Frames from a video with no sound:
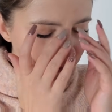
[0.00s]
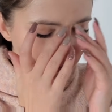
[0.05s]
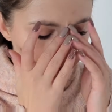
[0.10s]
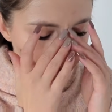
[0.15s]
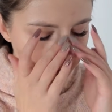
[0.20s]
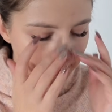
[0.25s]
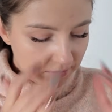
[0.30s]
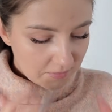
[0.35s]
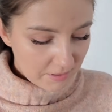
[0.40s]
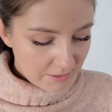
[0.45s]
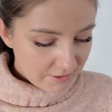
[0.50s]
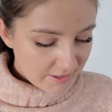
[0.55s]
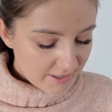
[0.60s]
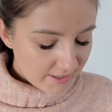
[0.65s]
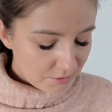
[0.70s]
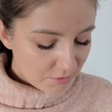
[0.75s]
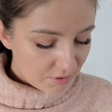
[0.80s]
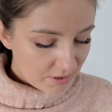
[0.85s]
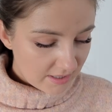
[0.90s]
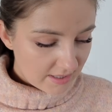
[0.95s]
mam
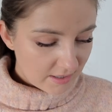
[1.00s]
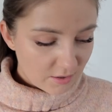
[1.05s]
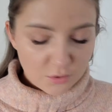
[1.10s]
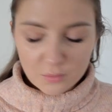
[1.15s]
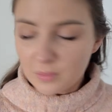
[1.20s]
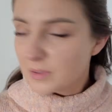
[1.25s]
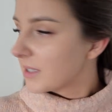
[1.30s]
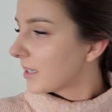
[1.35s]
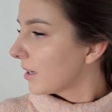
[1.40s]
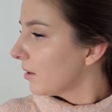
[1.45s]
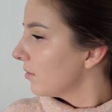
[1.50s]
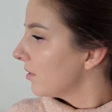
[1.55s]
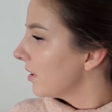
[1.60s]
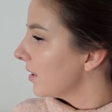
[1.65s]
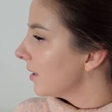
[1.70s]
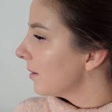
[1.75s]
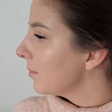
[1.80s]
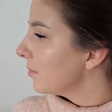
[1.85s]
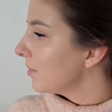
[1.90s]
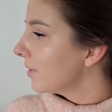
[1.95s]
małe tutaj zakupy z
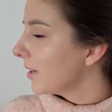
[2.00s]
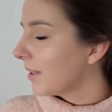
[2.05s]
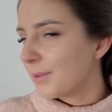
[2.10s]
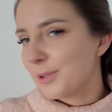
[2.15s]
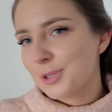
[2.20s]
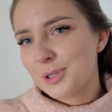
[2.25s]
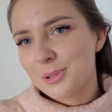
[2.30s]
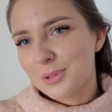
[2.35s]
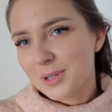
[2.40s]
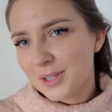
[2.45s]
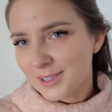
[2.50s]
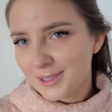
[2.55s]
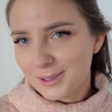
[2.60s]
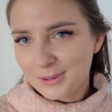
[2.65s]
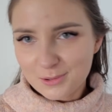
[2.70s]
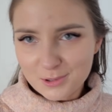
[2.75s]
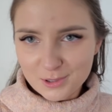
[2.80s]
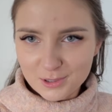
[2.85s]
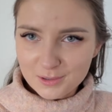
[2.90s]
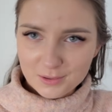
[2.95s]
Kauflanda, bo rano się
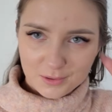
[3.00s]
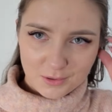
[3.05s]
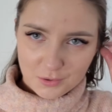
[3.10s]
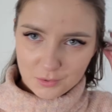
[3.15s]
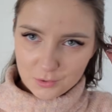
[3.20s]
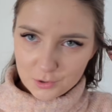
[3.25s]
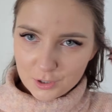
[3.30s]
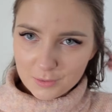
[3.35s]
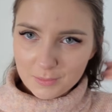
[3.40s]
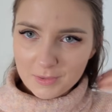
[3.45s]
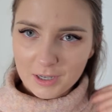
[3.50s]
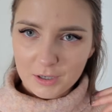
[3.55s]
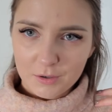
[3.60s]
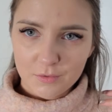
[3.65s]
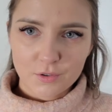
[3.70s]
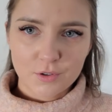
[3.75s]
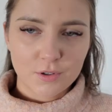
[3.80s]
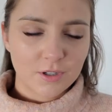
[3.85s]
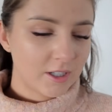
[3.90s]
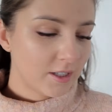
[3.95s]
okazało, że skończyło się
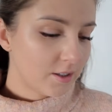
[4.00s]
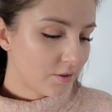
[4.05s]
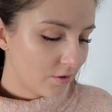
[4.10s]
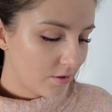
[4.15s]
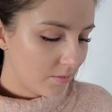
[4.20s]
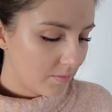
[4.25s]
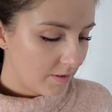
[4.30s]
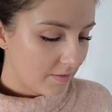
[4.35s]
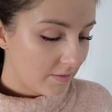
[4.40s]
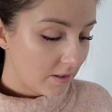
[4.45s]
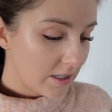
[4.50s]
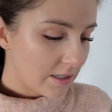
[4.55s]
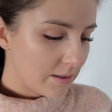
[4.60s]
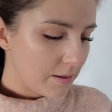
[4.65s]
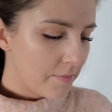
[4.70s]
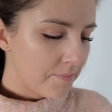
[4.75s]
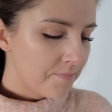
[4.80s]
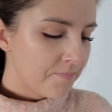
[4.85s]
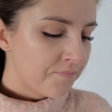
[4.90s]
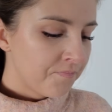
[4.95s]
mleko. Wczoraj o tym nie
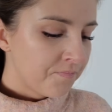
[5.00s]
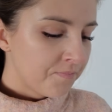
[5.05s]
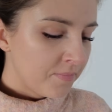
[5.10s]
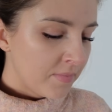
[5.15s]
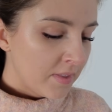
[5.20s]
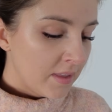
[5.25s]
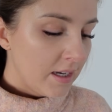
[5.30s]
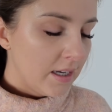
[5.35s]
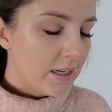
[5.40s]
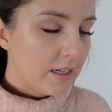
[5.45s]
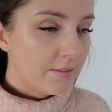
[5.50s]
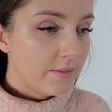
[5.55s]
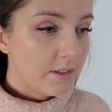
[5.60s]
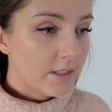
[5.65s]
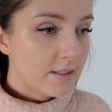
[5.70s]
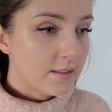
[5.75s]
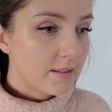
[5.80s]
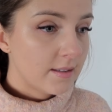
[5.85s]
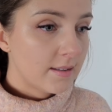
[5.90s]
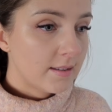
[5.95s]
wiedziałam, e,
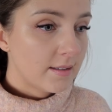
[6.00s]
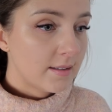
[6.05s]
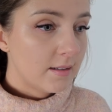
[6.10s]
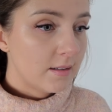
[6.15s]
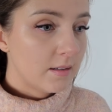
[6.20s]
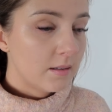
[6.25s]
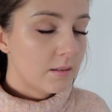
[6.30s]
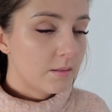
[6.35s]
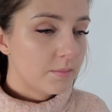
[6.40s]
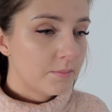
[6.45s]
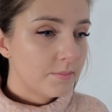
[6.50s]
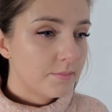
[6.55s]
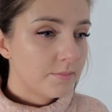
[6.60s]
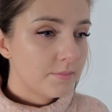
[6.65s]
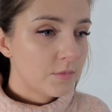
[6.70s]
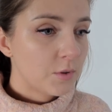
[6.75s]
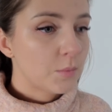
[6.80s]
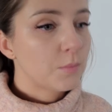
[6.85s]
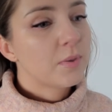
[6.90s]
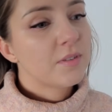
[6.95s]
więc y,
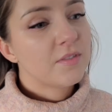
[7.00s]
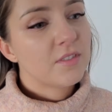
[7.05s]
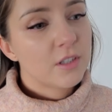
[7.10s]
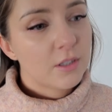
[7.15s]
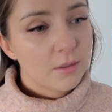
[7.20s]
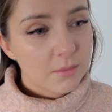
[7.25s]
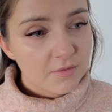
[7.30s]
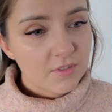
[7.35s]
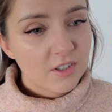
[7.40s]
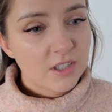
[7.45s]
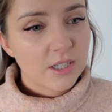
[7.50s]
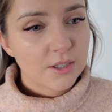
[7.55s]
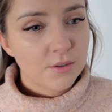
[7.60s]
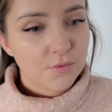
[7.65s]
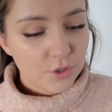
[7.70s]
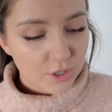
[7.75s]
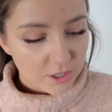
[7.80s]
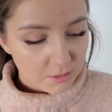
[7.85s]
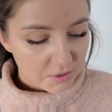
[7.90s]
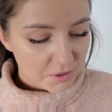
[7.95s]
no pewnie gdybym wiedziała, to
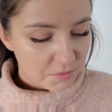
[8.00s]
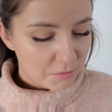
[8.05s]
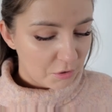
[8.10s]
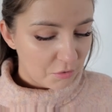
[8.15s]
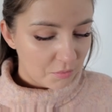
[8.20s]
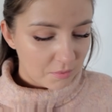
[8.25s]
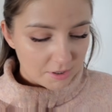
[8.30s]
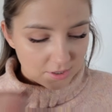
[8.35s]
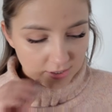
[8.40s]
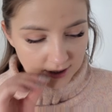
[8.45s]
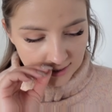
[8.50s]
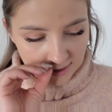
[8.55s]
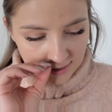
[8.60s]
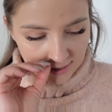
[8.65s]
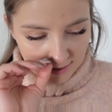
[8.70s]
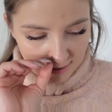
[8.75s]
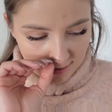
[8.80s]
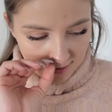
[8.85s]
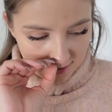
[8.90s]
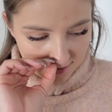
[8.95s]
wczoraj byśmy kupili.
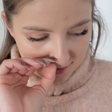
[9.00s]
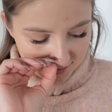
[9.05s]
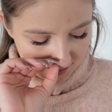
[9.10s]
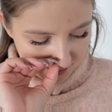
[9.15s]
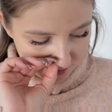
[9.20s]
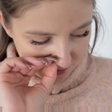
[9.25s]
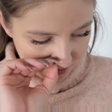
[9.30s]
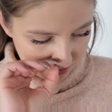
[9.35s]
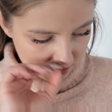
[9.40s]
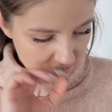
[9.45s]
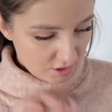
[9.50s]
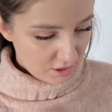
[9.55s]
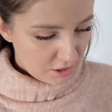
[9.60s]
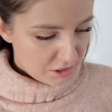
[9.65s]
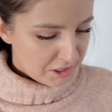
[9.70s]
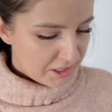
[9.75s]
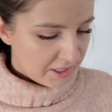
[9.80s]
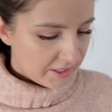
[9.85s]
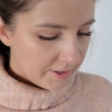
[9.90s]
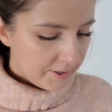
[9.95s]
A tak to
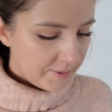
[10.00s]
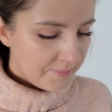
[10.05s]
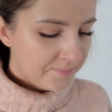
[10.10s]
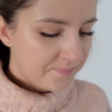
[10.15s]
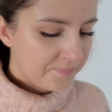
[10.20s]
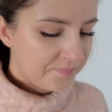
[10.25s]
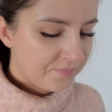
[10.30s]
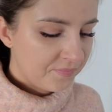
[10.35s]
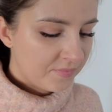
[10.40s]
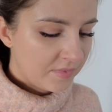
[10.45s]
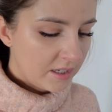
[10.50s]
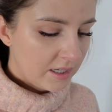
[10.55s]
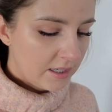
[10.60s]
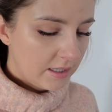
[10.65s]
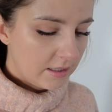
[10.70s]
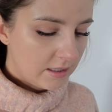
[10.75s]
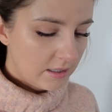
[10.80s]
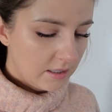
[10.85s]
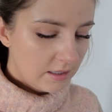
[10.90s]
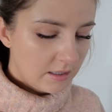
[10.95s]
dzisiaj. E,
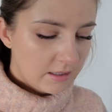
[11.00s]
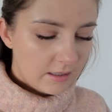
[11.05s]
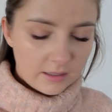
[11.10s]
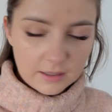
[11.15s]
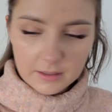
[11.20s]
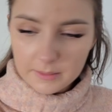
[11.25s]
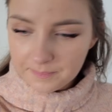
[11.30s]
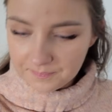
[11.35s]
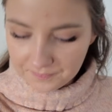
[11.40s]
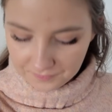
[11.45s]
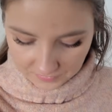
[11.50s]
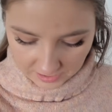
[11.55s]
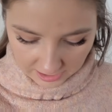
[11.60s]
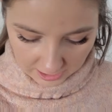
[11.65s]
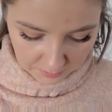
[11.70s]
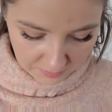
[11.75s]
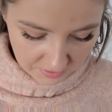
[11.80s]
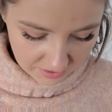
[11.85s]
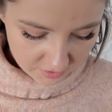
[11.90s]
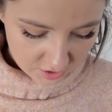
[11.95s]
I
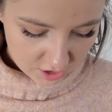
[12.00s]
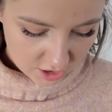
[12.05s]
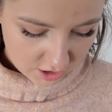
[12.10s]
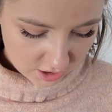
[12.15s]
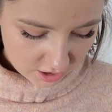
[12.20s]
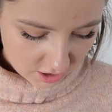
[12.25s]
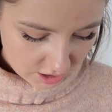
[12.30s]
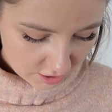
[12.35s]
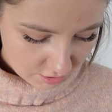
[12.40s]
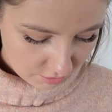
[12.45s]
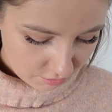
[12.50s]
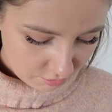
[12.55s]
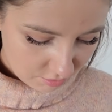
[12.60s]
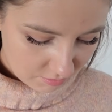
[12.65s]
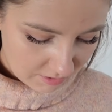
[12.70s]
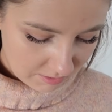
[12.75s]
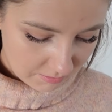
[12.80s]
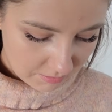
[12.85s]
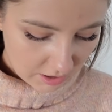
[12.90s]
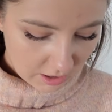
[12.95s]
tak, pierwsza rzecz jaką tu
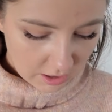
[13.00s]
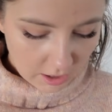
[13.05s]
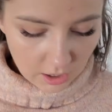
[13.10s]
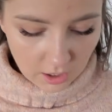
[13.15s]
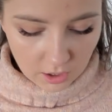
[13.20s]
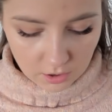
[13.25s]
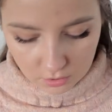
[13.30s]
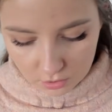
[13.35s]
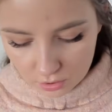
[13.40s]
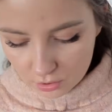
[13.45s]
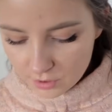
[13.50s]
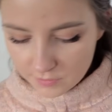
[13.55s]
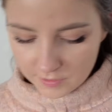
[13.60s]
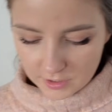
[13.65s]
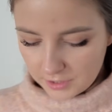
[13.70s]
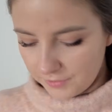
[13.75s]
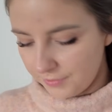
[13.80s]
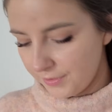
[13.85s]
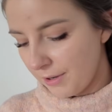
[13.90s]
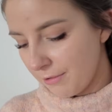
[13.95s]
mam, no to
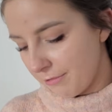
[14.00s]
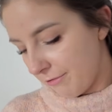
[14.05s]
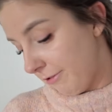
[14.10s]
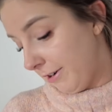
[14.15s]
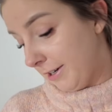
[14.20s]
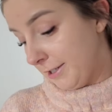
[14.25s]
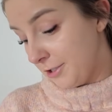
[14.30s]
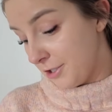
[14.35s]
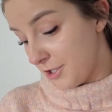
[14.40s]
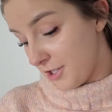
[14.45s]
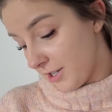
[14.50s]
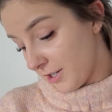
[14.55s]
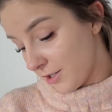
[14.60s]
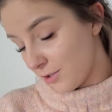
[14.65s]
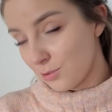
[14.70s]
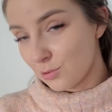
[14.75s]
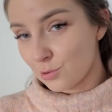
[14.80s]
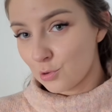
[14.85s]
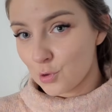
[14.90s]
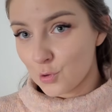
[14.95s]
oczywiście w Kauflandzie,
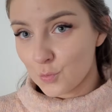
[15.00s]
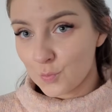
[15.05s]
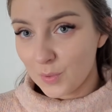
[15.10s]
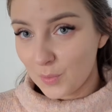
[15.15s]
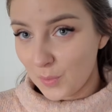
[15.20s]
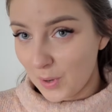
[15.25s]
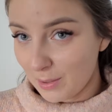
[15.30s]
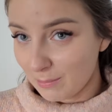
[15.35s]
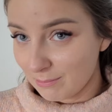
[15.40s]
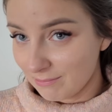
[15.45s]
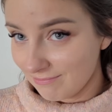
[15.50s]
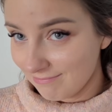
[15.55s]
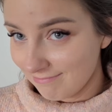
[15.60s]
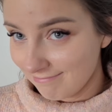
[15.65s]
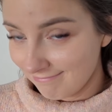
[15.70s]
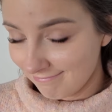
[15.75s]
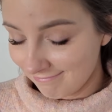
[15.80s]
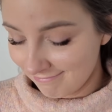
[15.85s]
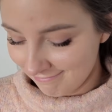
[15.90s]
jak już byłam,